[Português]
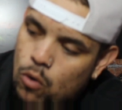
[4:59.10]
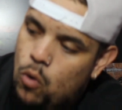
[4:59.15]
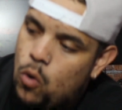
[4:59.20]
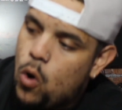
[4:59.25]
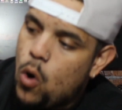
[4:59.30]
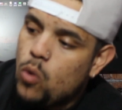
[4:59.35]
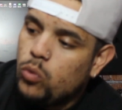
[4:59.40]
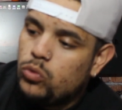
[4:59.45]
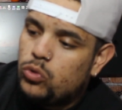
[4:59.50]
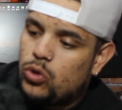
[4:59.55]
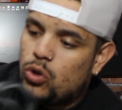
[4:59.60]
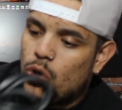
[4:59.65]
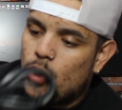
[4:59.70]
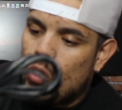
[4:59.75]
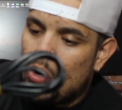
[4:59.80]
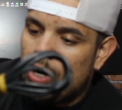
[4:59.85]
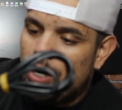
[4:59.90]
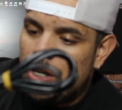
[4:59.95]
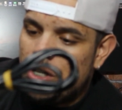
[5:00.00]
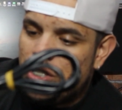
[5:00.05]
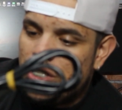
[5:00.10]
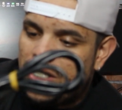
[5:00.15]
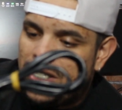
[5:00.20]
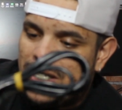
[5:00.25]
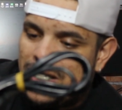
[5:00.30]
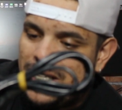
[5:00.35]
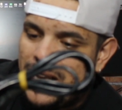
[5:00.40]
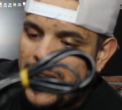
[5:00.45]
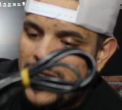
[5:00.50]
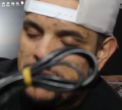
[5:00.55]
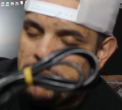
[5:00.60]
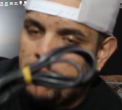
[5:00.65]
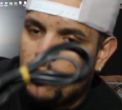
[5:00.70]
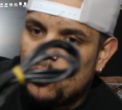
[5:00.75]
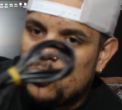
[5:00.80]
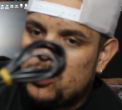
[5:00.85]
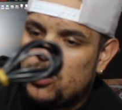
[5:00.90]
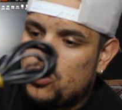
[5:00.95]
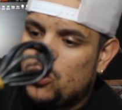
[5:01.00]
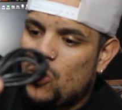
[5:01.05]
Controle de seis
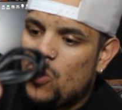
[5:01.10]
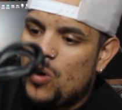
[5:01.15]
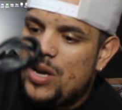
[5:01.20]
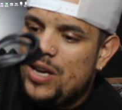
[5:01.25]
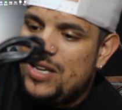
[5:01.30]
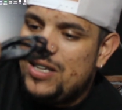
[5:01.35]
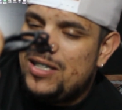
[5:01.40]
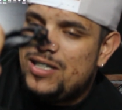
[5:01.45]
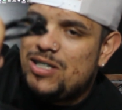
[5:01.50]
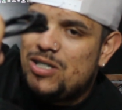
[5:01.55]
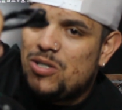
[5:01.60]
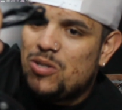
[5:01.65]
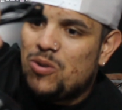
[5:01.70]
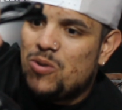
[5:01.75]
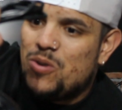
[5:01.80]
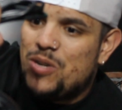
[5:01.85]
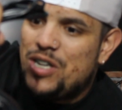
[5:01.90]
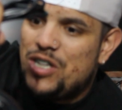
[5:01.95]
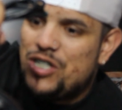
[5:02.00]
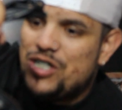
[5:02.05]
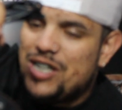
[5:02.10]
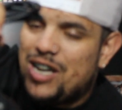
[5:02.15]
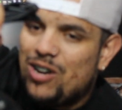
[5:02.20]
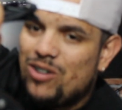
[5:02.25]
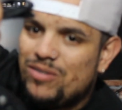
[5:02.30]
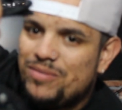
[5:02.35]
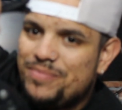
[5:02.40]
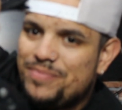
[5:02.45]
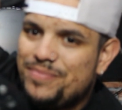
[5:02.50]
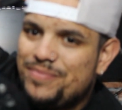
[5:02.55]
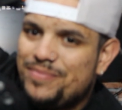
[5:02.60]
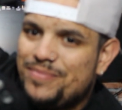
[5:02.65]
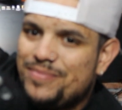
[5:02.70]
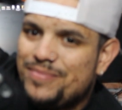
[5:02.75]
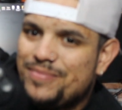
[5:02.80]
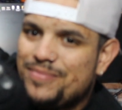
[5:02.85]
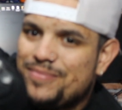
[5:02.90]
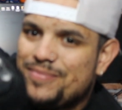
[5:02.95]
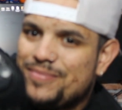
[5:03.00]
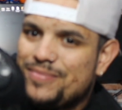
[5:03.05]
botões original.
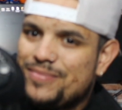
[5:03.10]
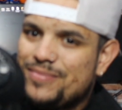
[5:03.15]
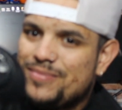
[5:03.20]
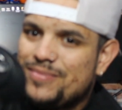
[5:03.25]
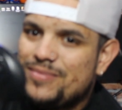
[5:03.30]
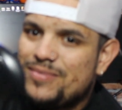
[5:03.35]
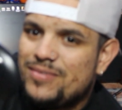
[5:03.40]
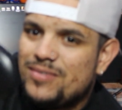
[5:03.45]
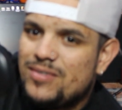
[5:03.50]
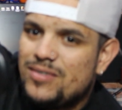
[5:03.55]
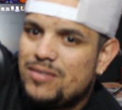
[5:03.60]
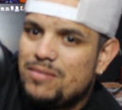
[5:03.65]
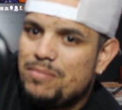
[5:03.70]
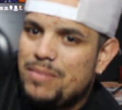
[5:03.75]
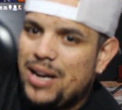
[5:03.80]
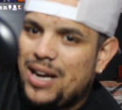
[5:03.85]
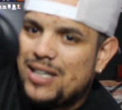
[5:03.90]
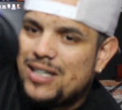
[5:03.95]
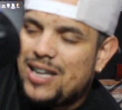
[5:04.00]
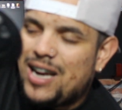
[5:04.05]
Mega